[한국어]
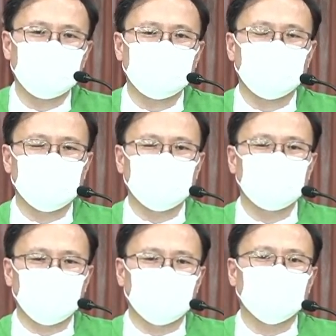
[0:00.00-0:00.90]

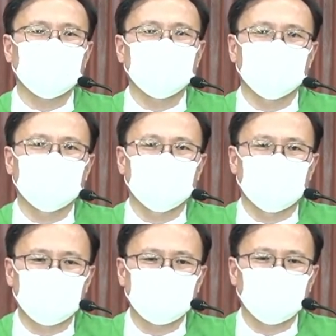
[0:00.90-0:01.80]
삶입니까?
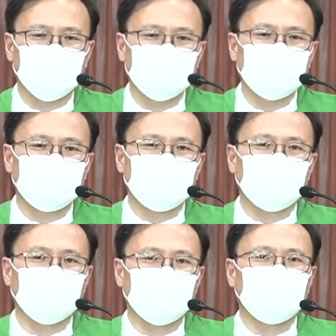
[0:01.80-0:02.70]
아니면 하나님께서
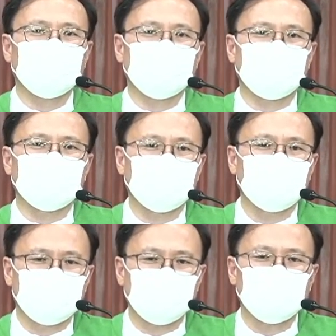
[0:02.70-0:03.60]
허락하신
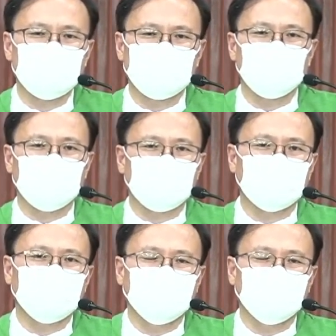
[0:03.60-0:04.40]
삶입니까?